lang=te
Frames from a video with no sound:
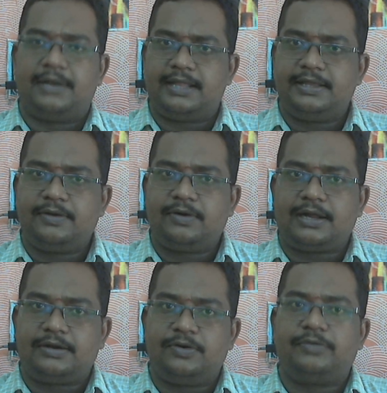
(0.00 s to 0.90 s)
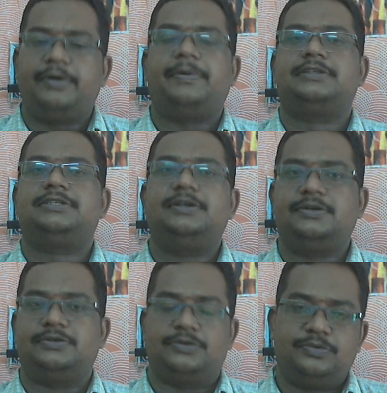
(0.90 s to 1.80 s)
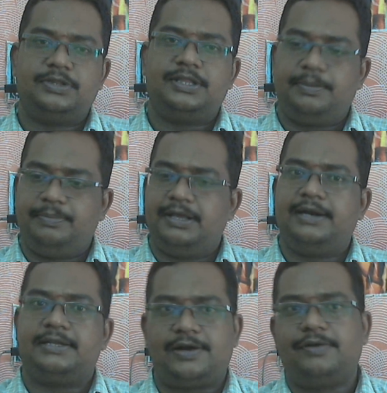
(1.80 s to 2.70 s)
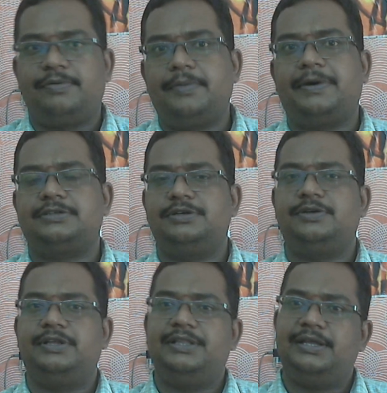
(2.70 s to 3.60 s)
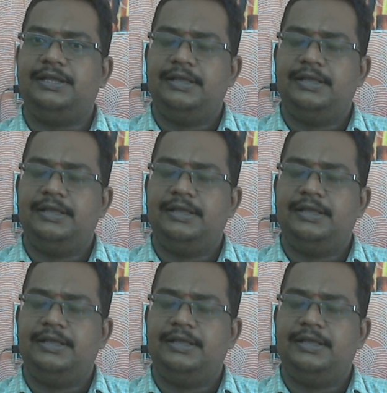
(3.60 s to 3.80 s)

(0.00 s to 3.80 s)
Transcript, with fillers: నా దగ్గర ఒక ట్వంటీ ఫైవ్ పర్సెంట్ ఉంది మిగిలిన సెవెంటీ ఫైవ్ పర్సెంట్ ఇది